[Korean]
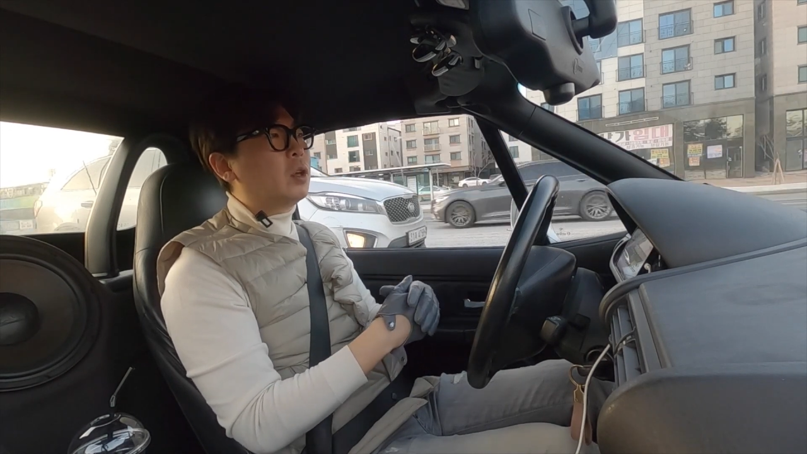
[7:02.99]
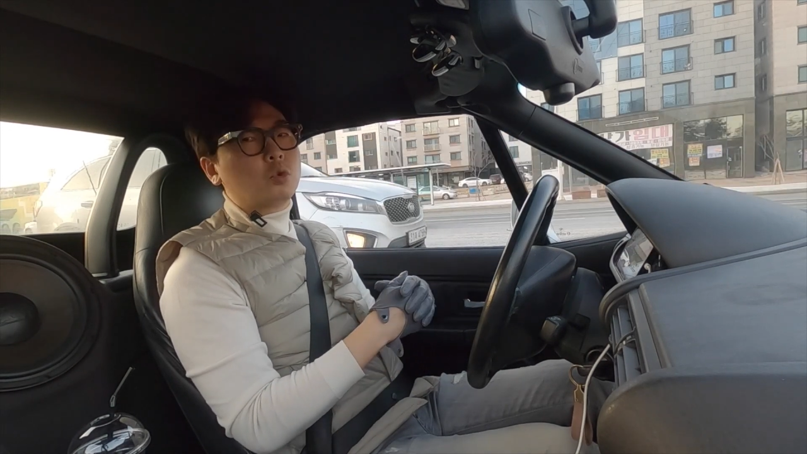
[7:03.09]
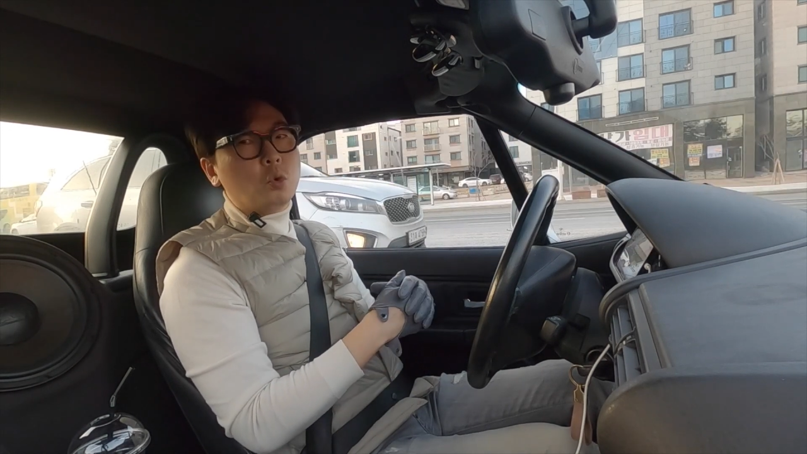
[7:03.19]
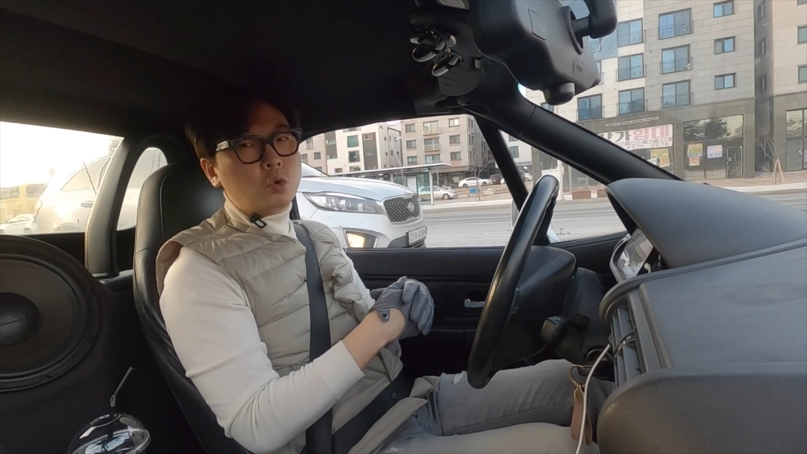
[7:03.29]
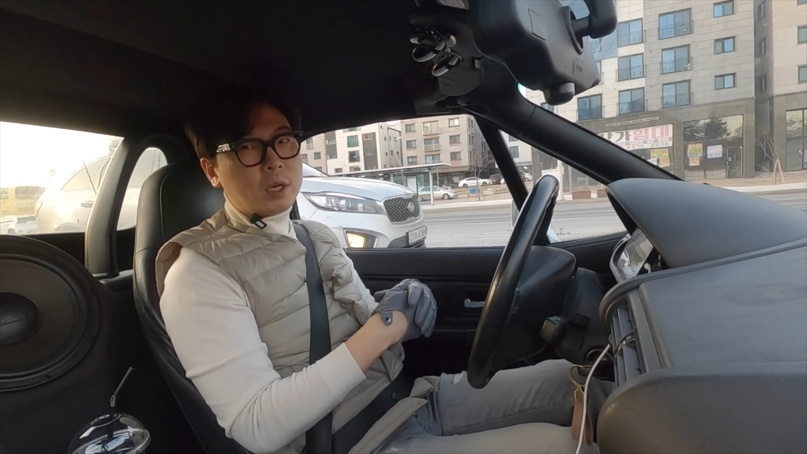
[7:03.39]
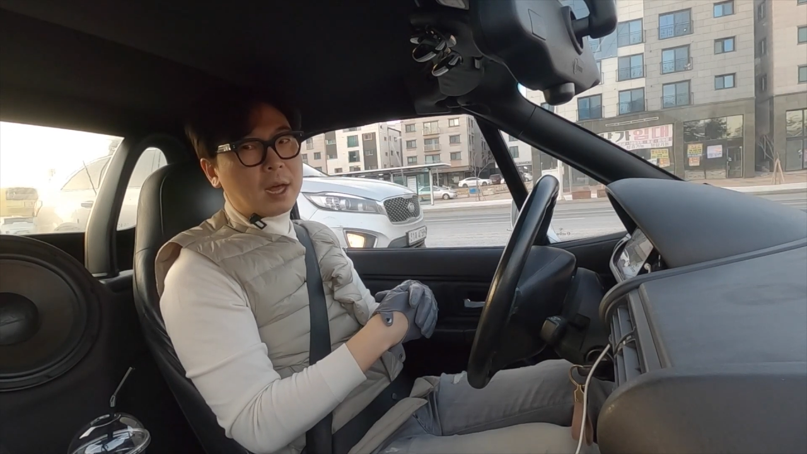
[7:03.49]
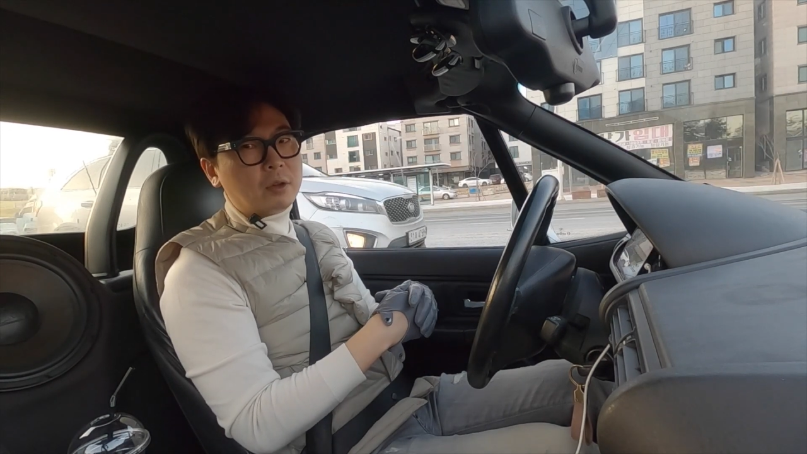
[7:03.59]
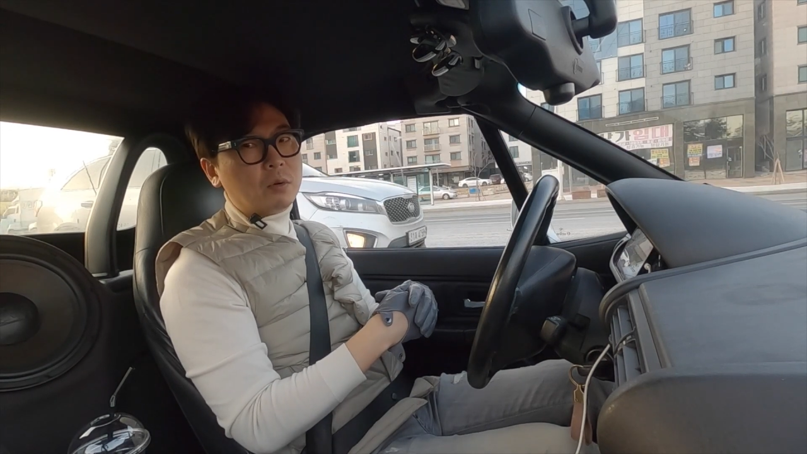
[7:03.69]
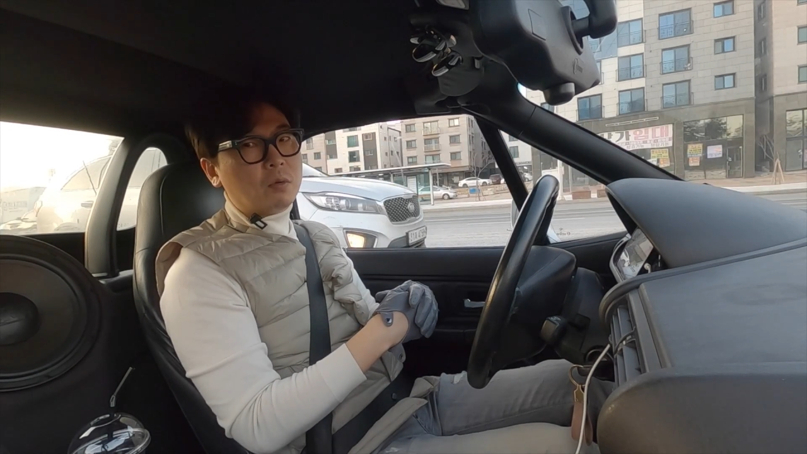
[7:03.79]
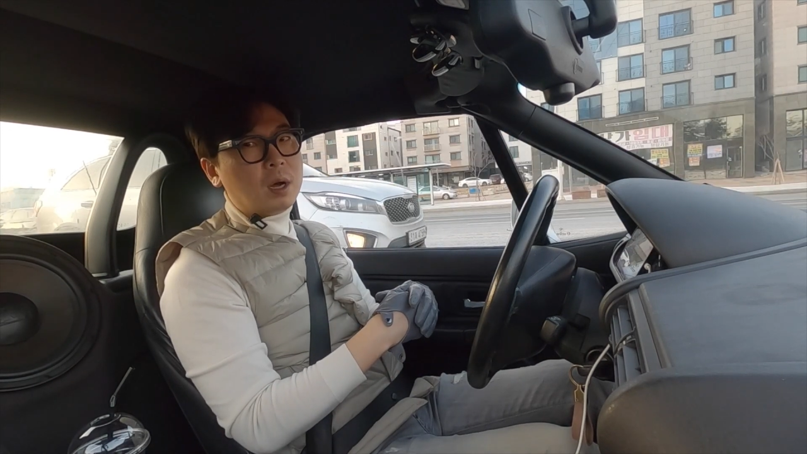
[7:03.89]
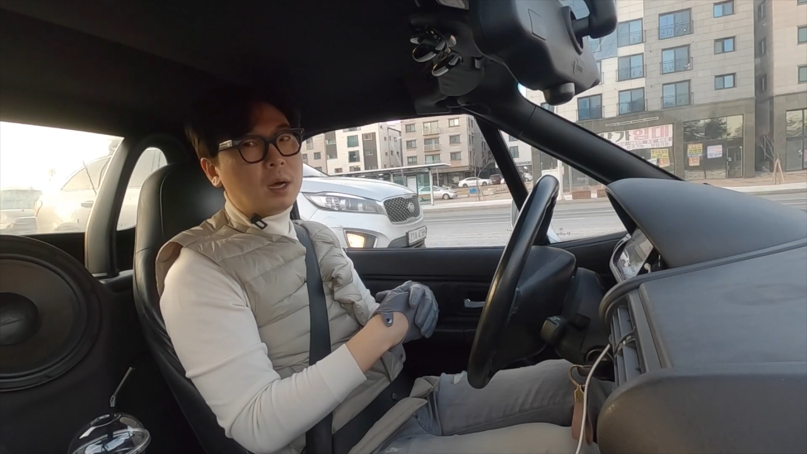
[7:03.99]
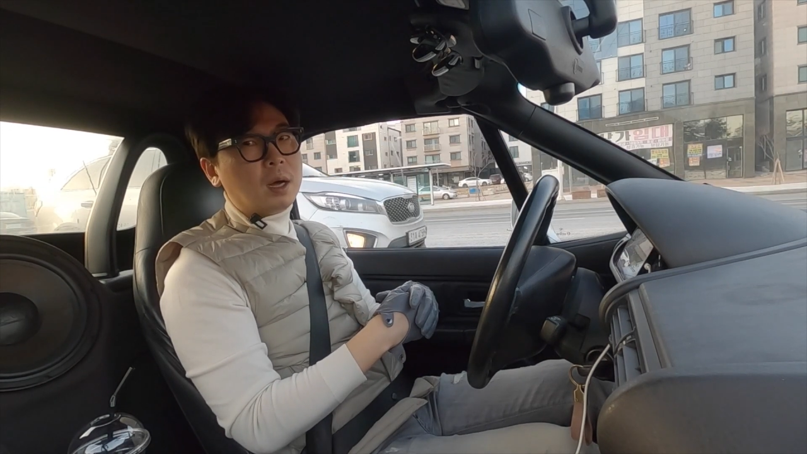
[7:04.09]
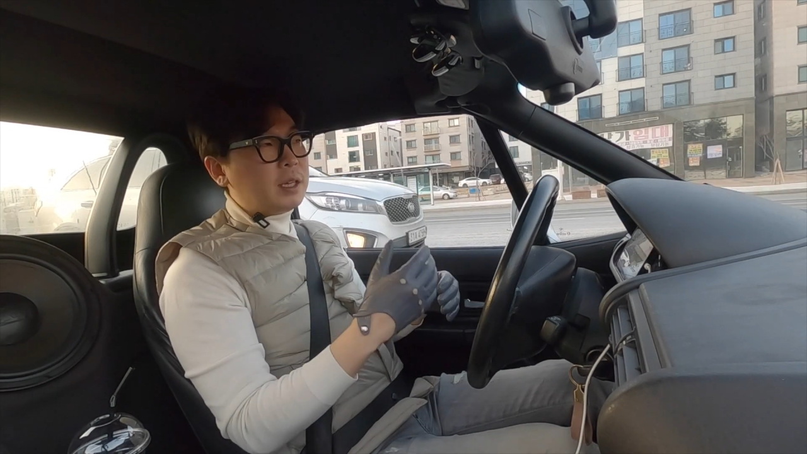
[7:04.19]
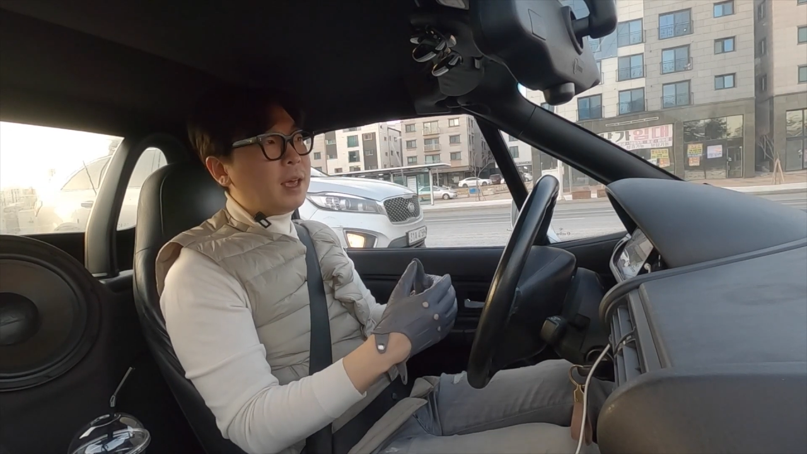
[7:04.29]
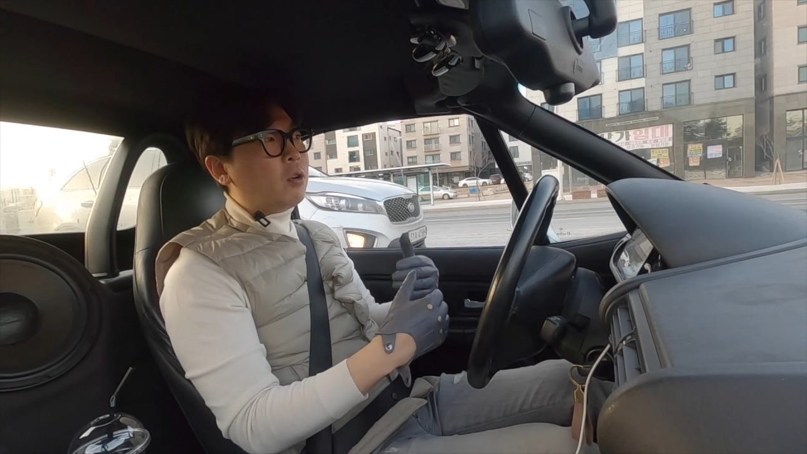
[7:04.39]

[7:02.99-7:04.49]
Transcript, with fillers: 좋은 가격과 그에